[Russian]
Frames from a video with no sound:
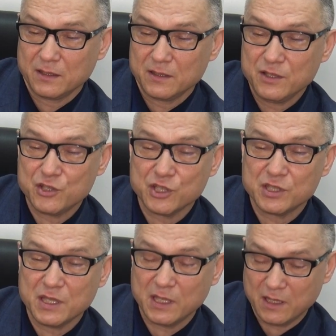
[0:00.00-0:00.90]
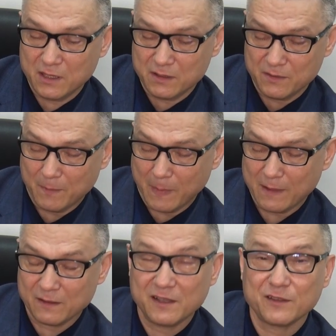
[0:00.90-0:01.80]
не 4.
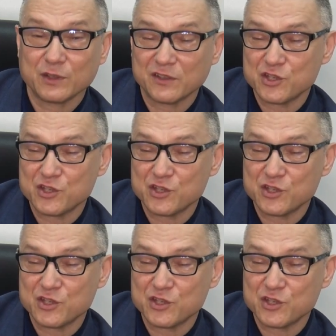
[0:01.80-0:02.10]
Здесь у нас